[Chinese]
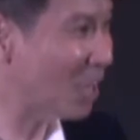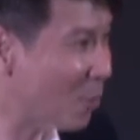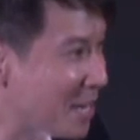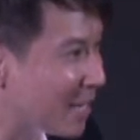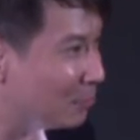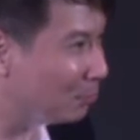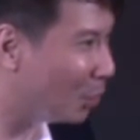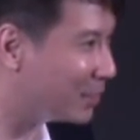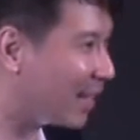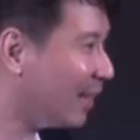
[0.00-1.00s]
因为那个
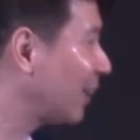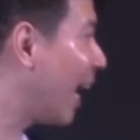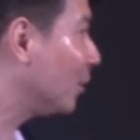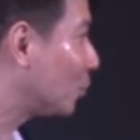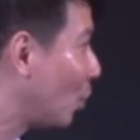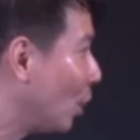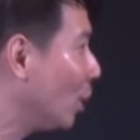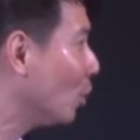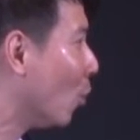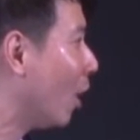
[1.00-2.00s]
牧者他
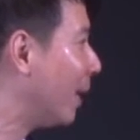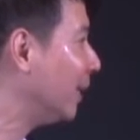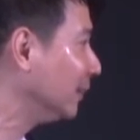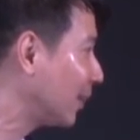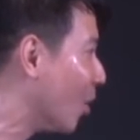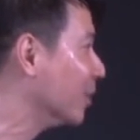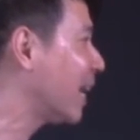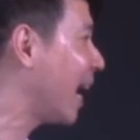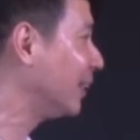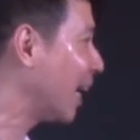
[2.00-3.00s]
与我们
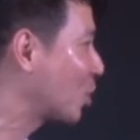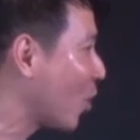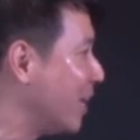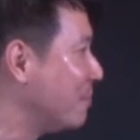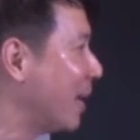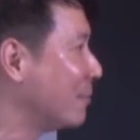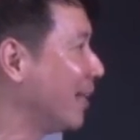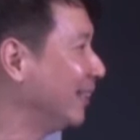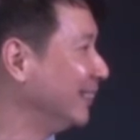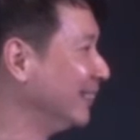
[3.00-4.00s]
同在。你可以说 Amen
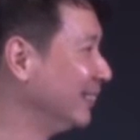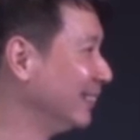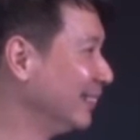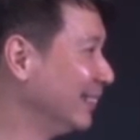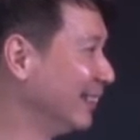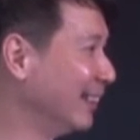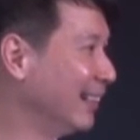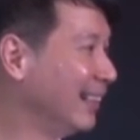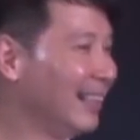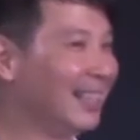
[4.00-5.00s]
吗？ Amen。
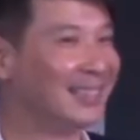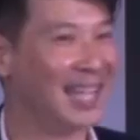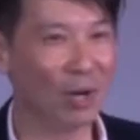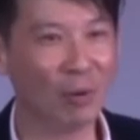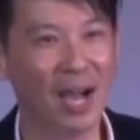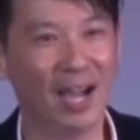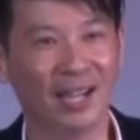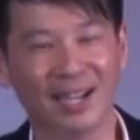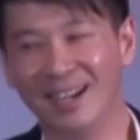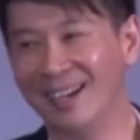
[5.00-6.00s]
耶和
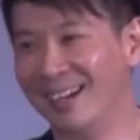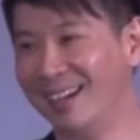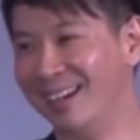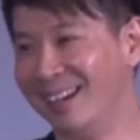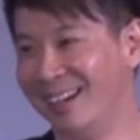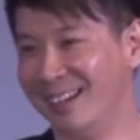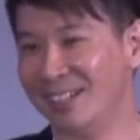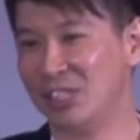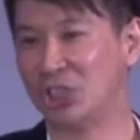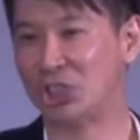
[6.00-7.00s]
华
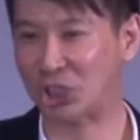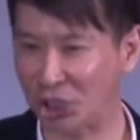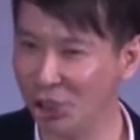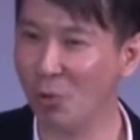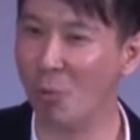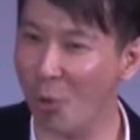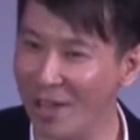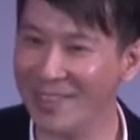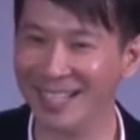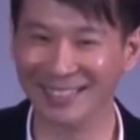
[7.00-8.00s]
是
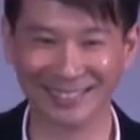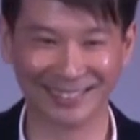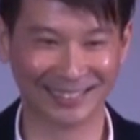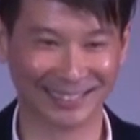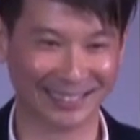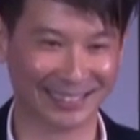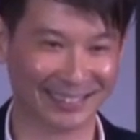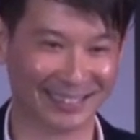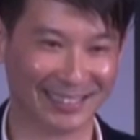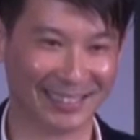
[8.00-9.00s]
我的
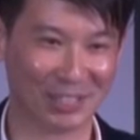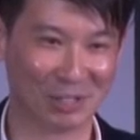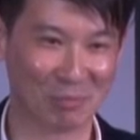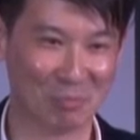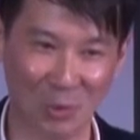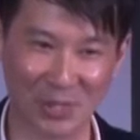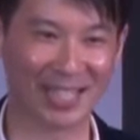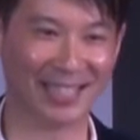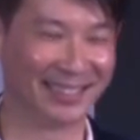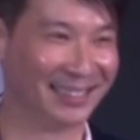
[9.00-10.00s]
牧
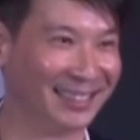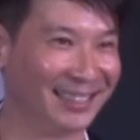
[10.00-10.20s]
者，